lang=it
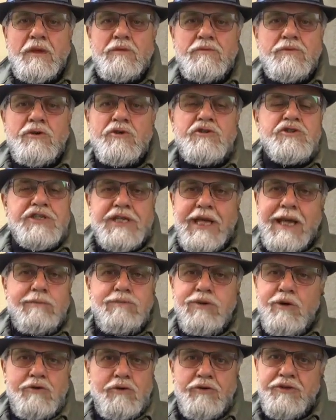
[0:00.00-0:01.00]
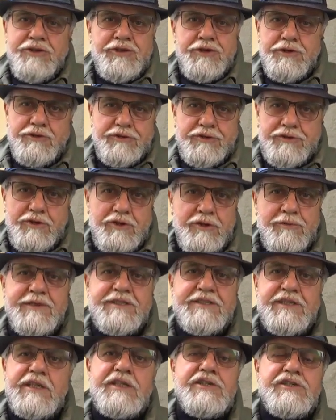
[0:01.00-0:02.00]
non c'è il bocondiotto, come
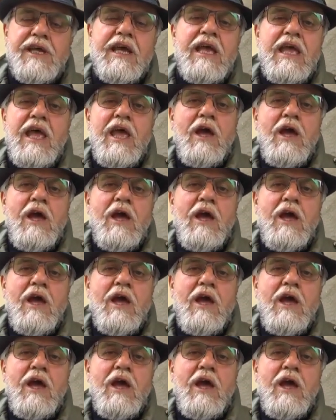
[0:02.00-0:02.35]
si dice,